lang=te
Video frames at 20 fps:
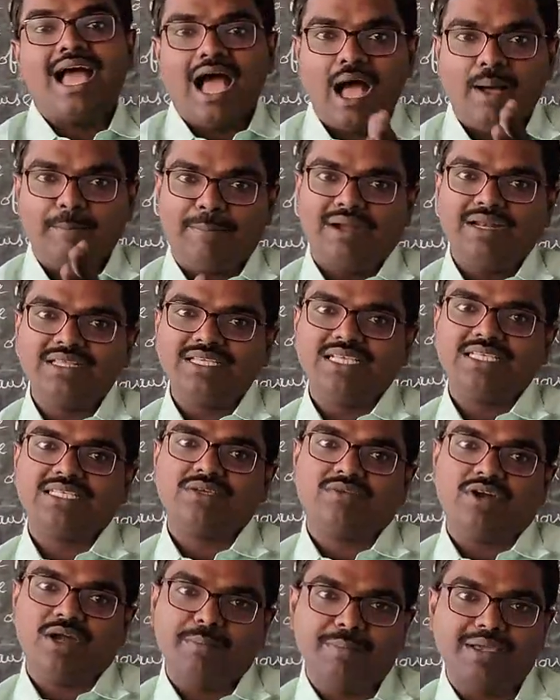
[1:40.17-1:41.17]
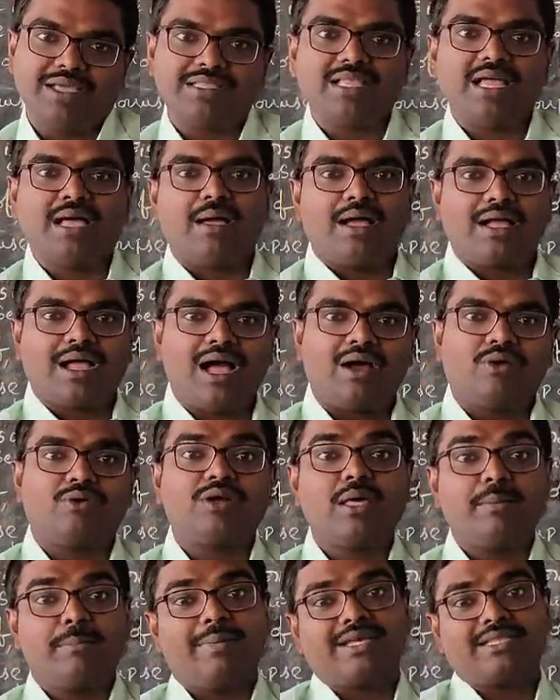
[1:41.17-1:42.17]
ఆ పని చేసేవాడు మిగతా
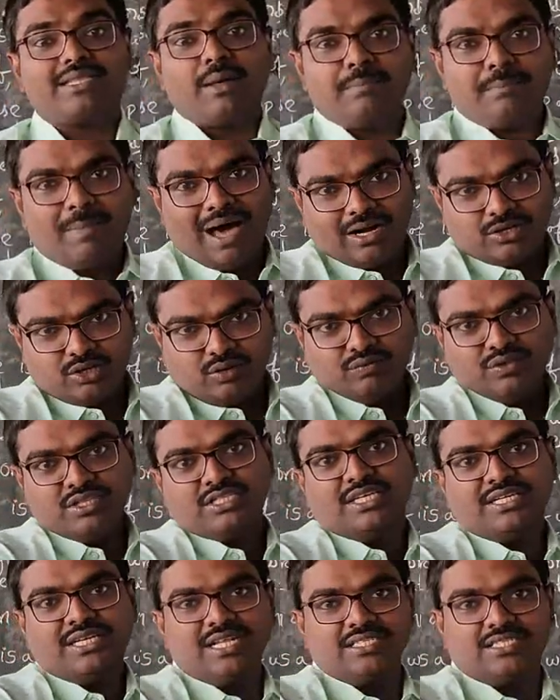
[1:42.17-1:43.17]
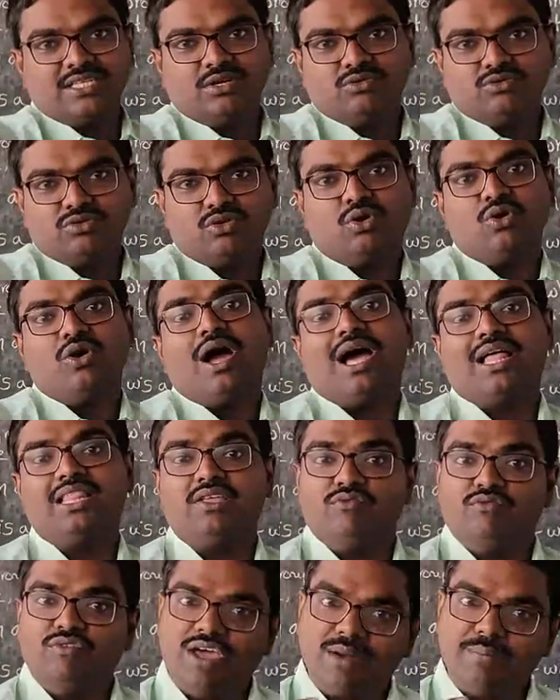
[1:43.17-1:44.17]
కాకుండా మిగతా పార్ట్ ఆఫ్ ది సెంటెన్స్ ఏముందో
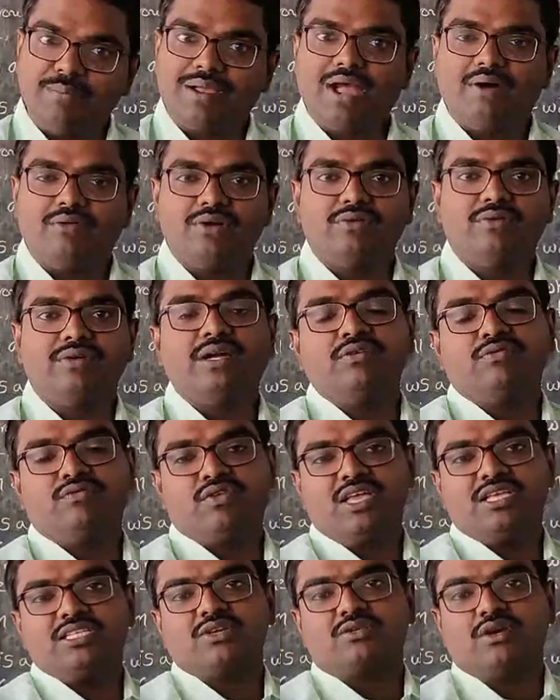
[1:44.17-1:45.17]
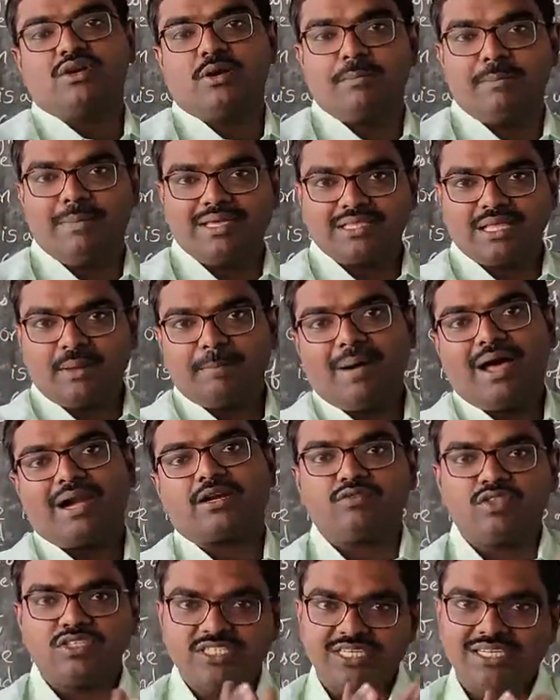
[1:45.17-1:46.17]
అది వెర్బ్ కవనివ్వండి ఫ్రీజ్ అవనండి మిగతా
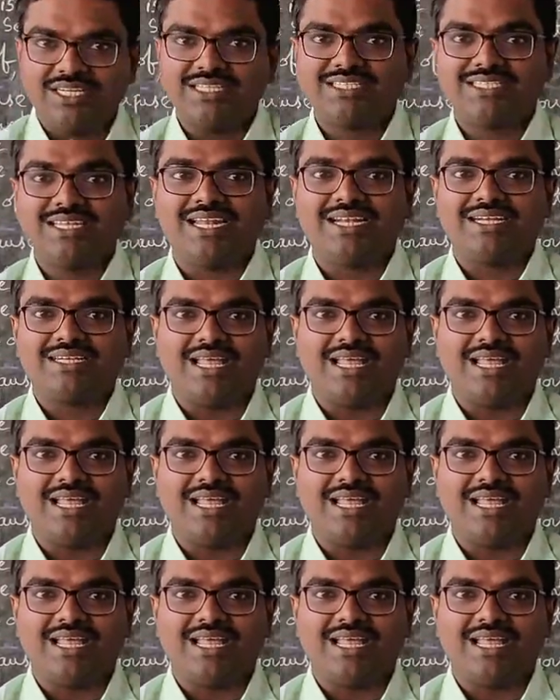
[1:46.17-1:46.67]
పార్ట్ ఆఫ్ ది సెంటెన్స్